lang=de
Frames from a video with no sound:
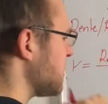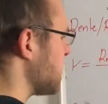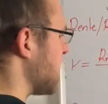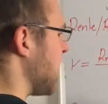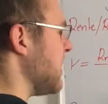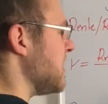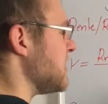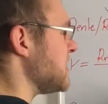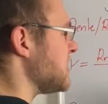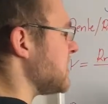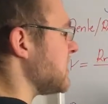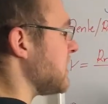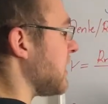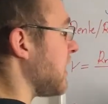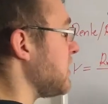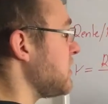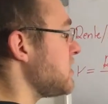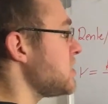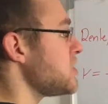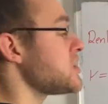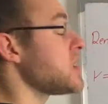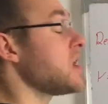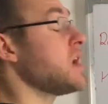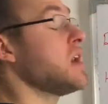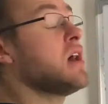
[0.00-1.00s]
ist alles
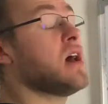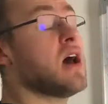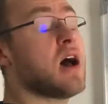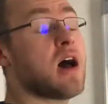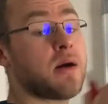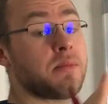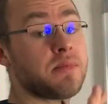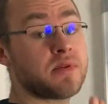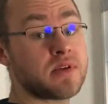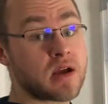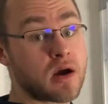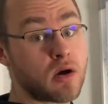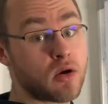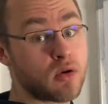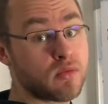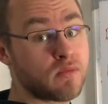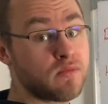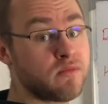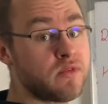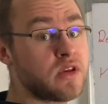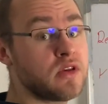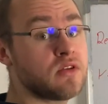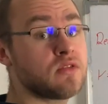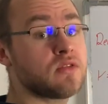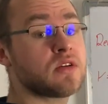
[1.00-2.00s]
identisch, habe ich auch ein
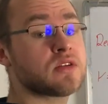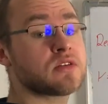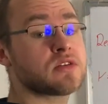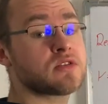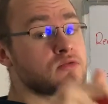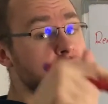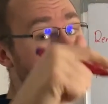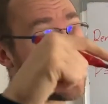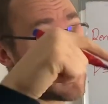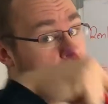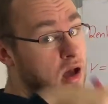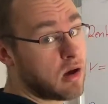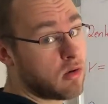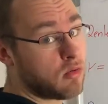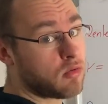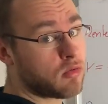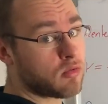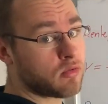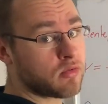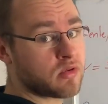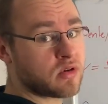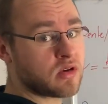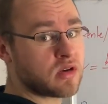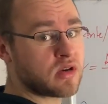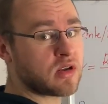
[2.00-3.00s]
Video dazu, auch
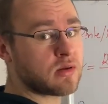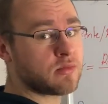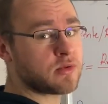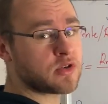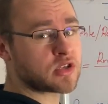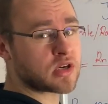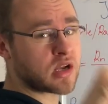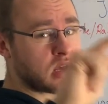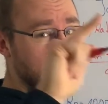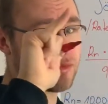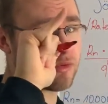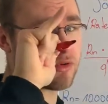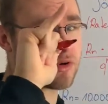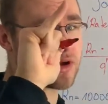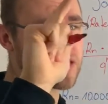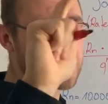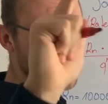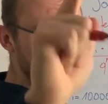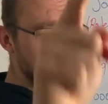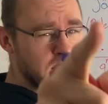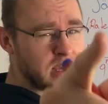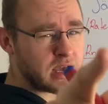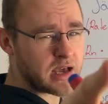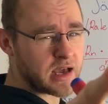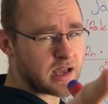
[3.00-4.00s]
unten in der Beschreibung
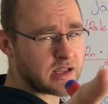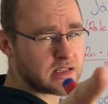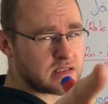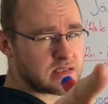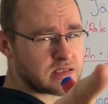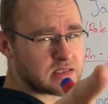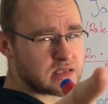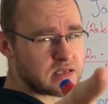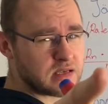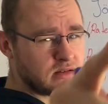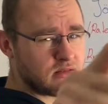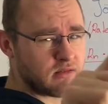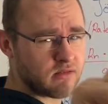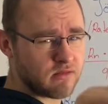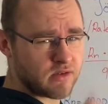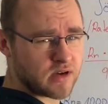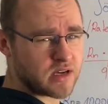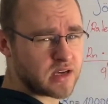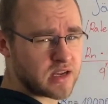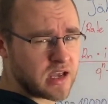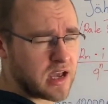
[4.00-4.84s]
reinziehen. Wird